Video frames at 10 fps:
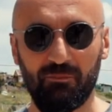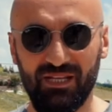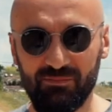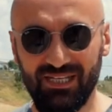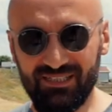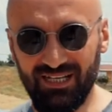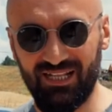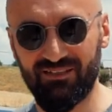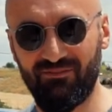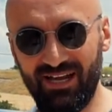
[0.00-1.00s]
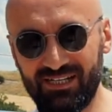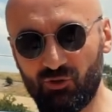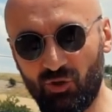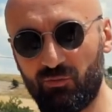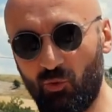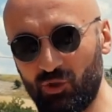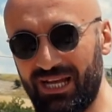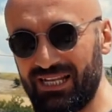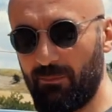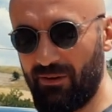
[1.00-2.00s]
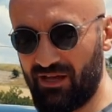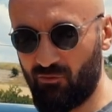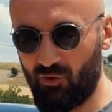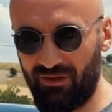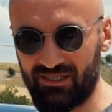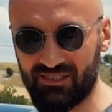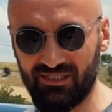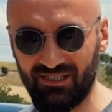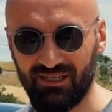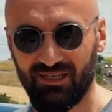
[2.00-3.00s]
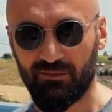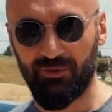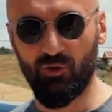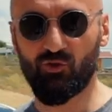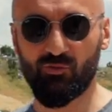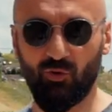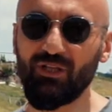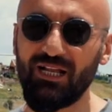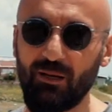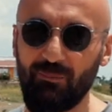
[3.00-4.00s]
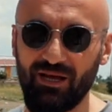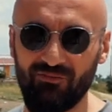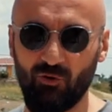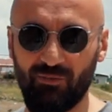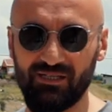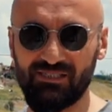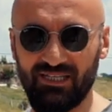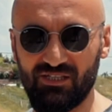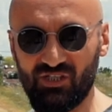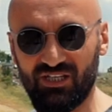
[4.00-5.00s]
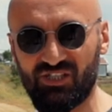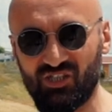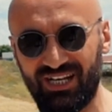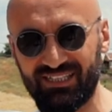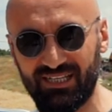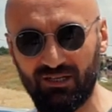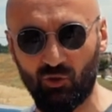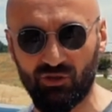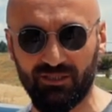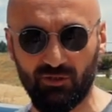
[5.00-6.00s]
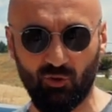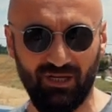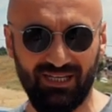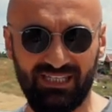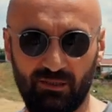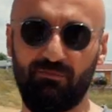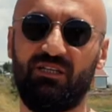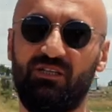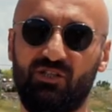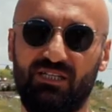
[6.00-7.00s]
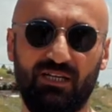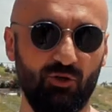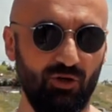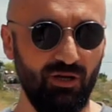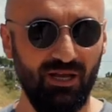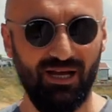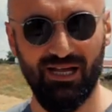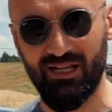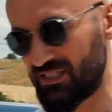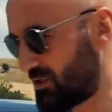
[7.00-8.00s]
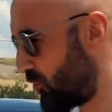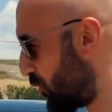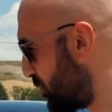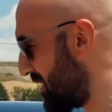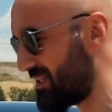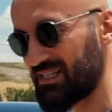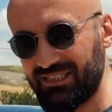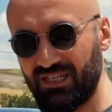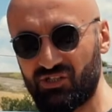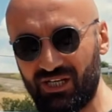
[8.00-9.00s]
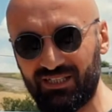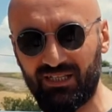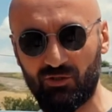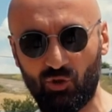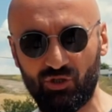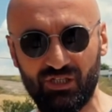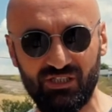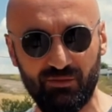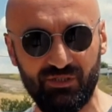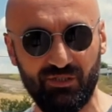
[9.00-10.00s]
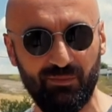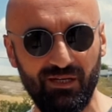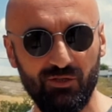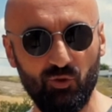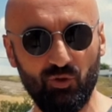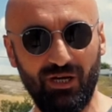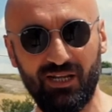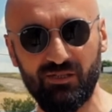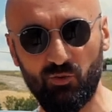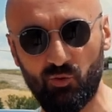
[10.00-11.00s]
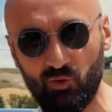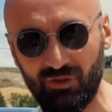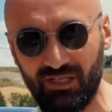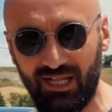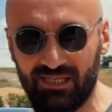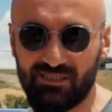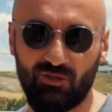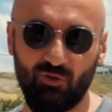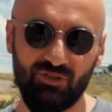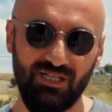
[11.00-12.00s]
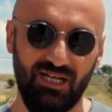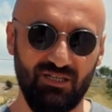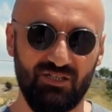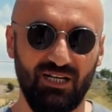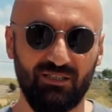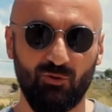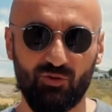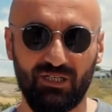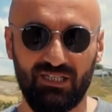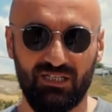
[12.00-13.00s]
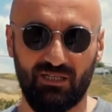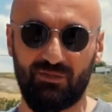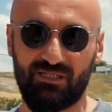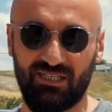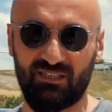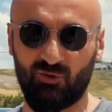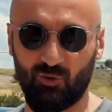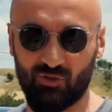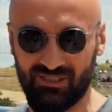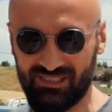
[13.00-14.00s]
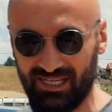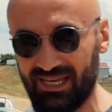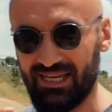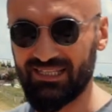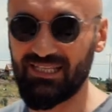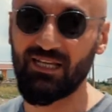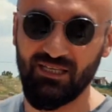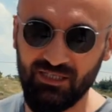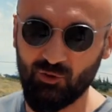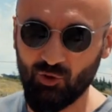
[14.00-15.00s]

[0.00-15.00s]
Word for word: Benim satın aldığım versiyon Modelya Performans'tı. Biliyorsunuz Modelya Performans serisi jantları otomatik olarak 21 inç geliyor. Aracı ilk gördüğümde de zaten jantlarına çok şaşırmıştım. Çünkü aracın üstünde lastik yok sadece jantın üstüne girecek gibi hissettiriyor size. Direkt ilk